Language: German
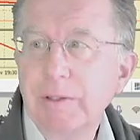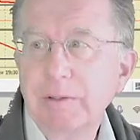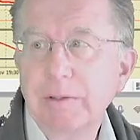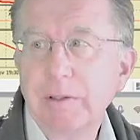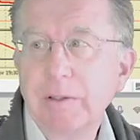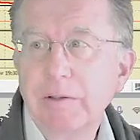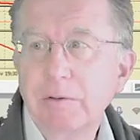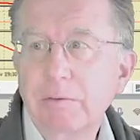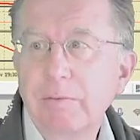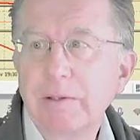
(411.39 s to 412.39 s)
das sind
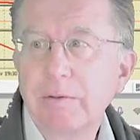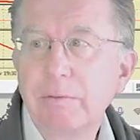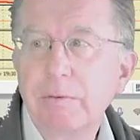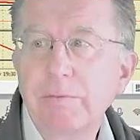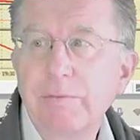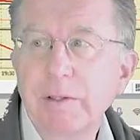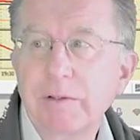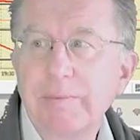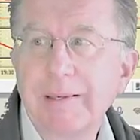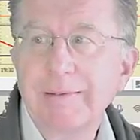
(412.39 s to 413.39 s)
also quasi ungefähr
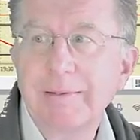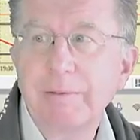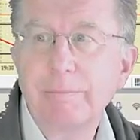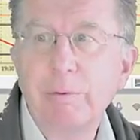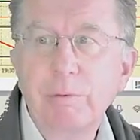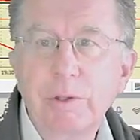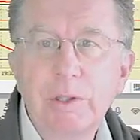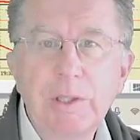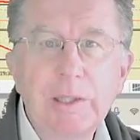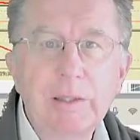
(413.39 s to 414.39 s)
20 Punkte
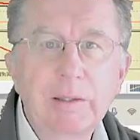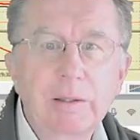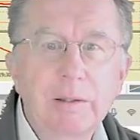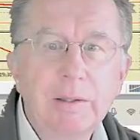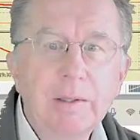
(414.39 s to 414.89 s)
niedriger,